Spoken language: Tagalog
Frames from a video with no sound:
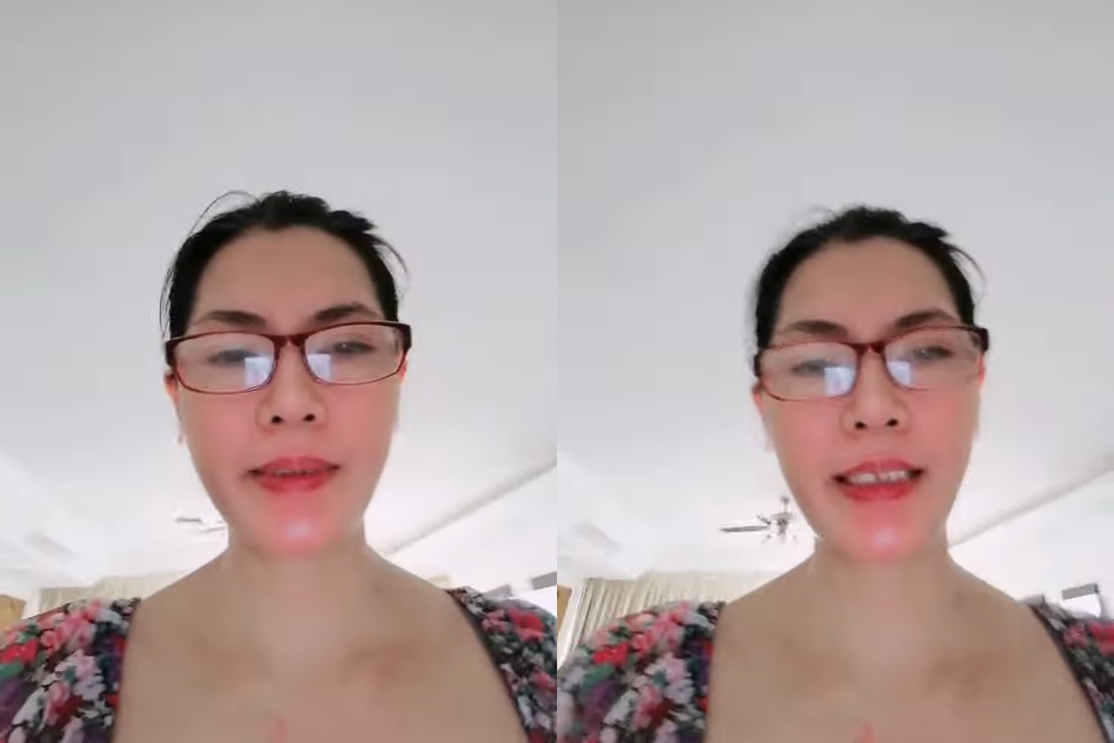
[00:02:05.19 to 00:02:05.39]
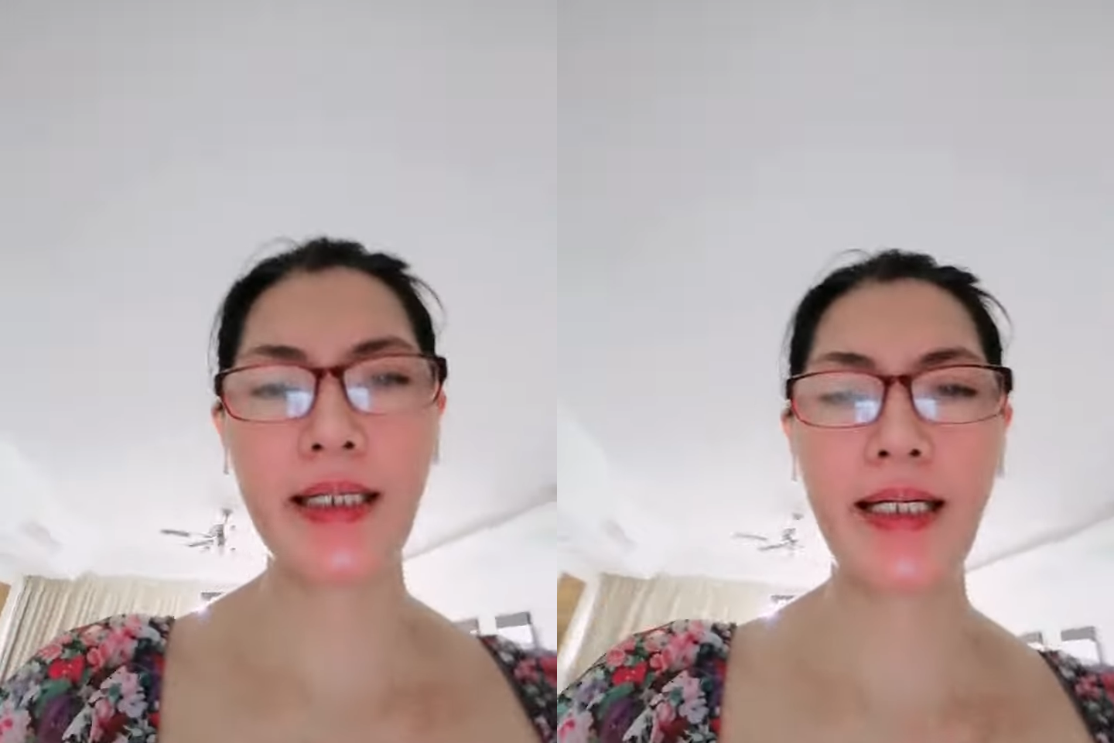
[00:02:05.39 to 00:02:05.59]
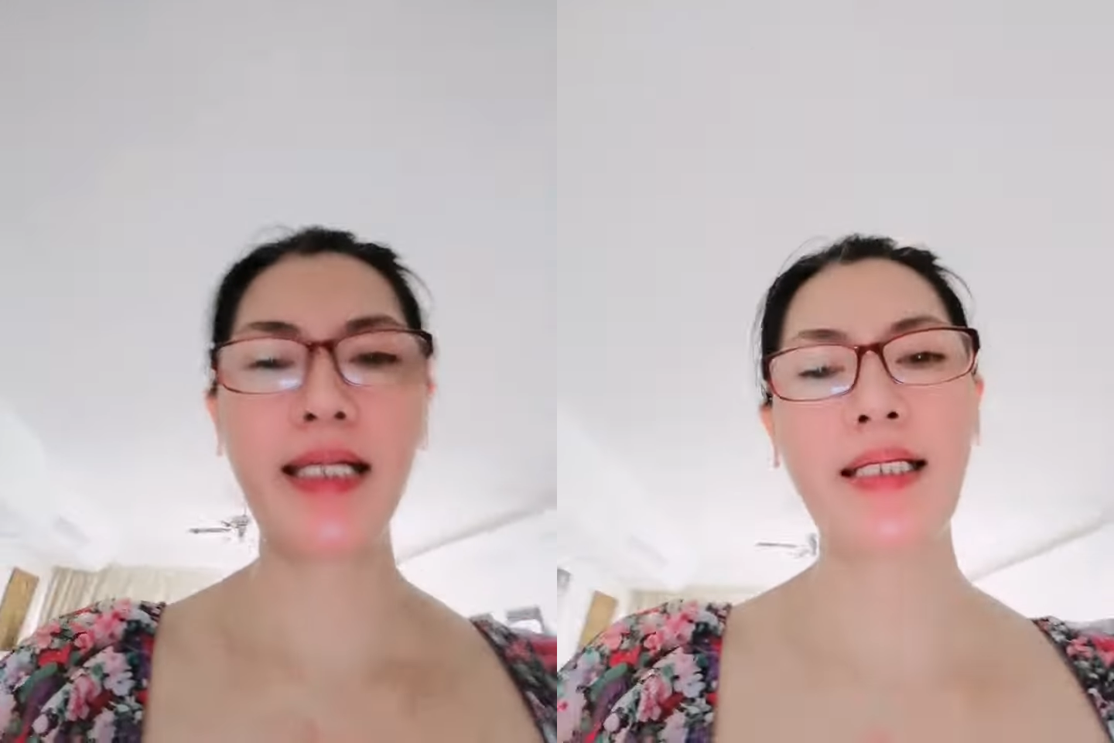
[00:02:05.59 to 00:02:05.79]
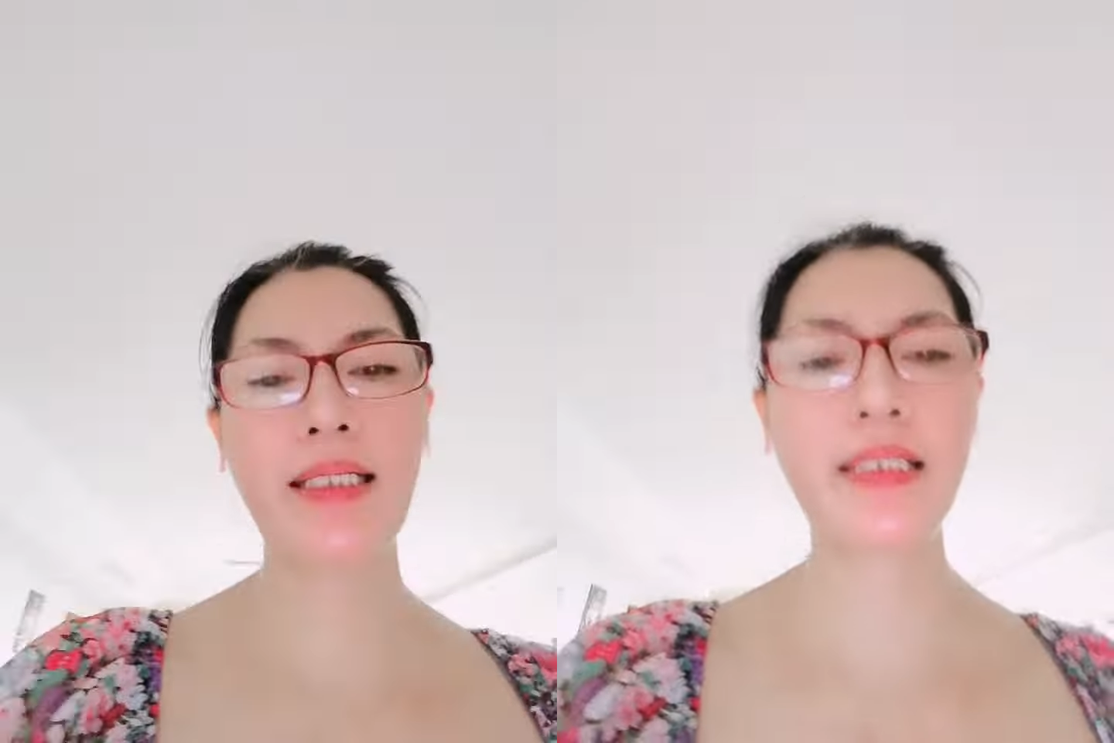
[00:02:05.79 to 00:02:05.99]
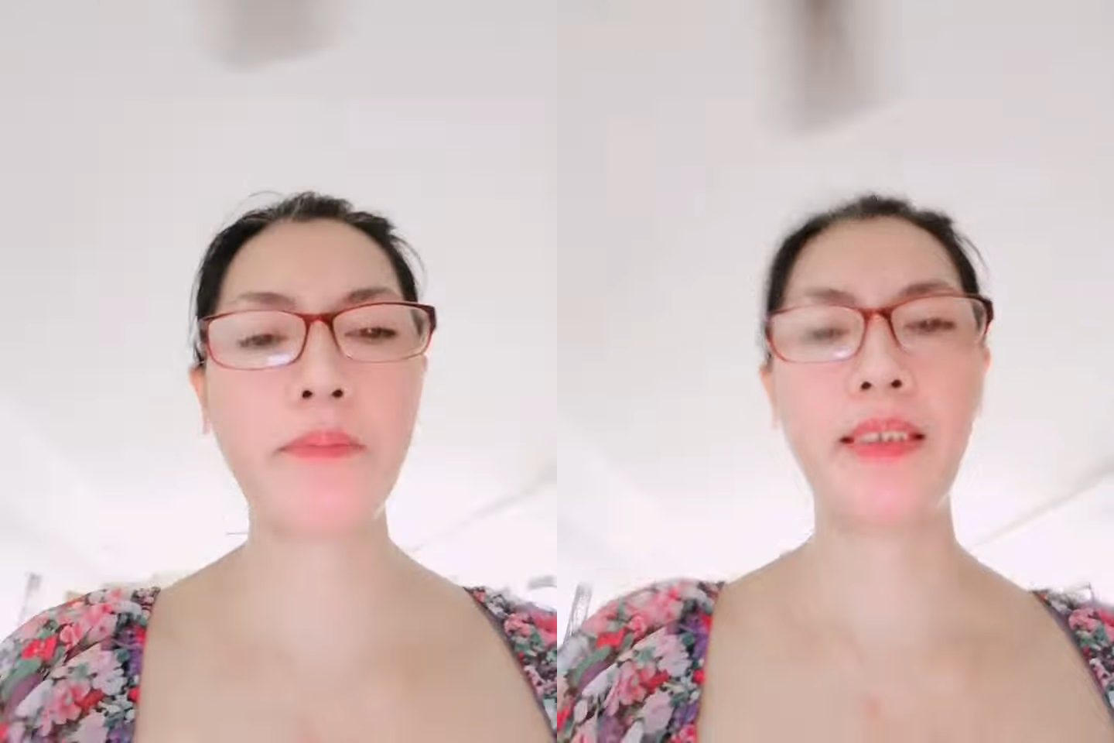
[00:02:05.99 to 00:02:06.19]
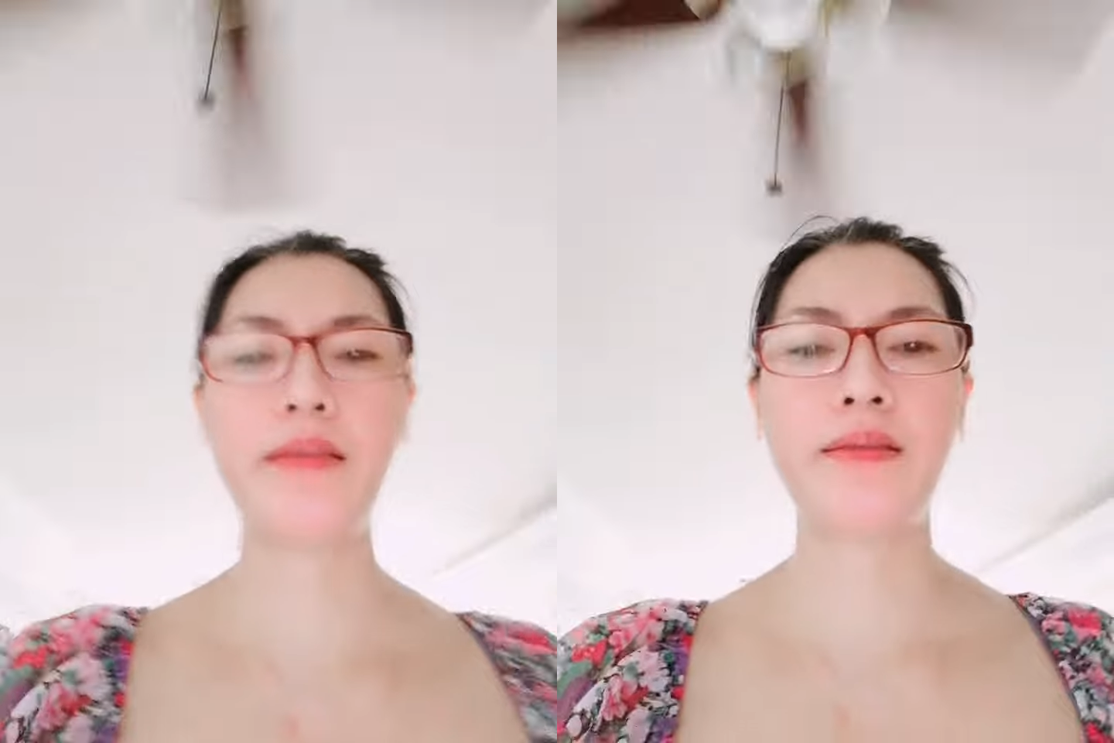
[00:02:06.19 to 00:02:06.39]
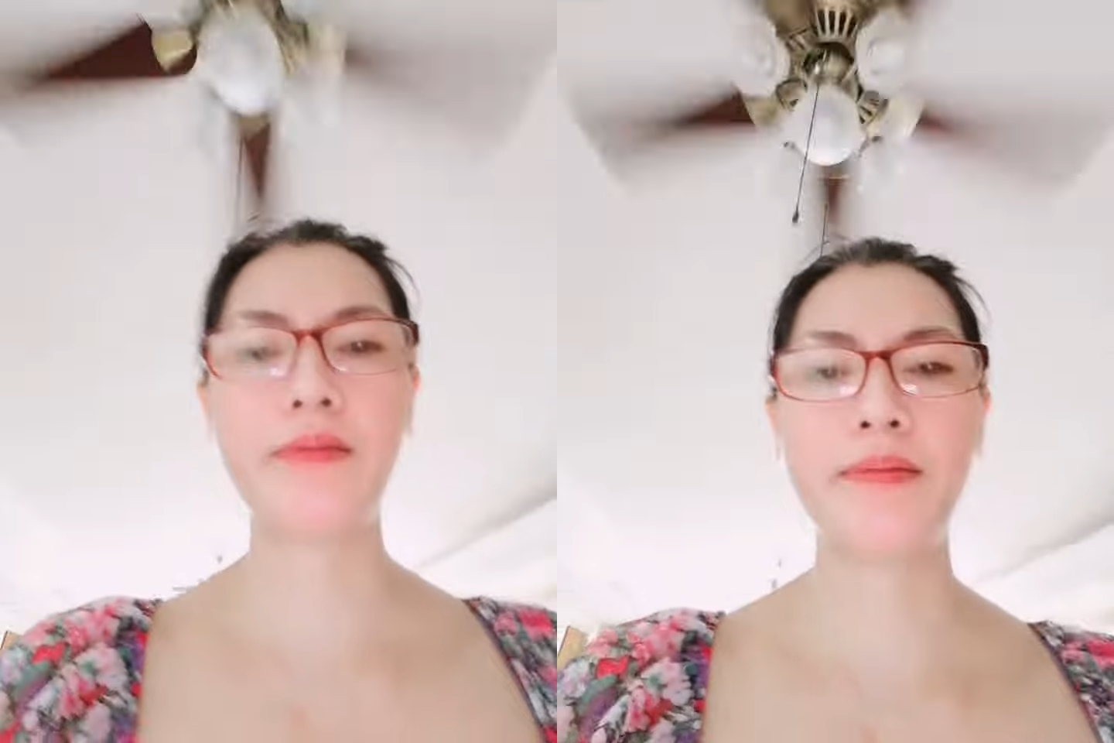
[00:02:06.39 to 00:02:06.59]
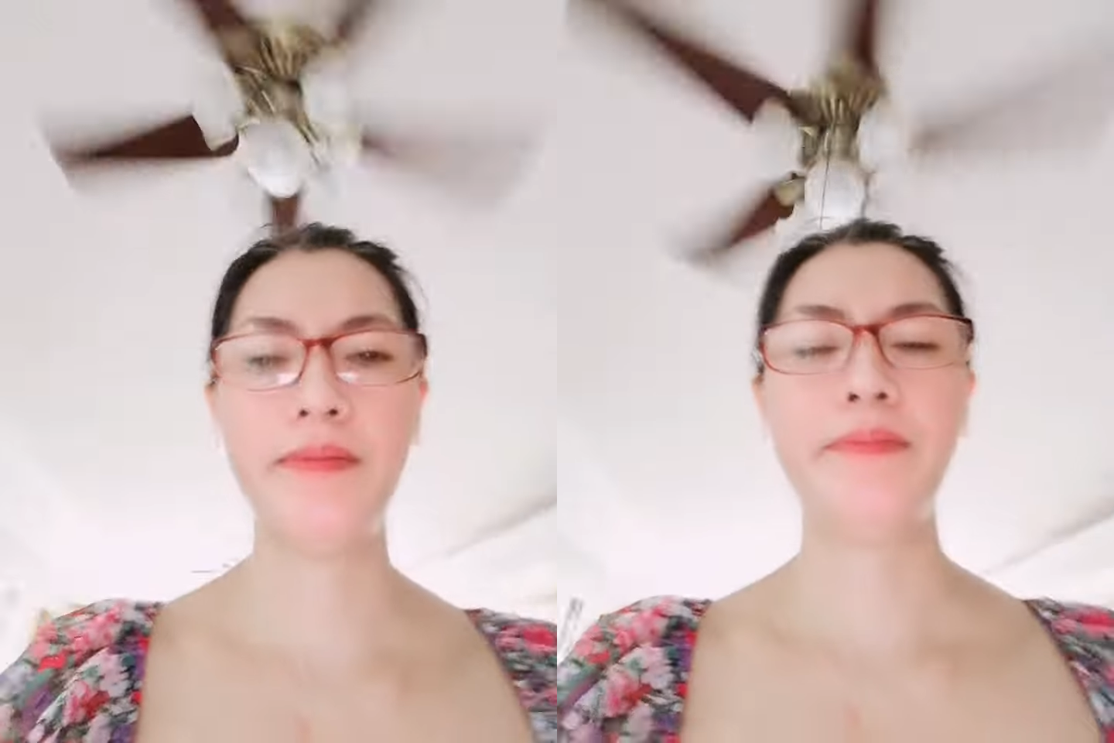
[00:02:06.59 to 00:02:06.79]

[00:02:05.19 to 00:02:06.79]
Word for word: magagalitan naman to.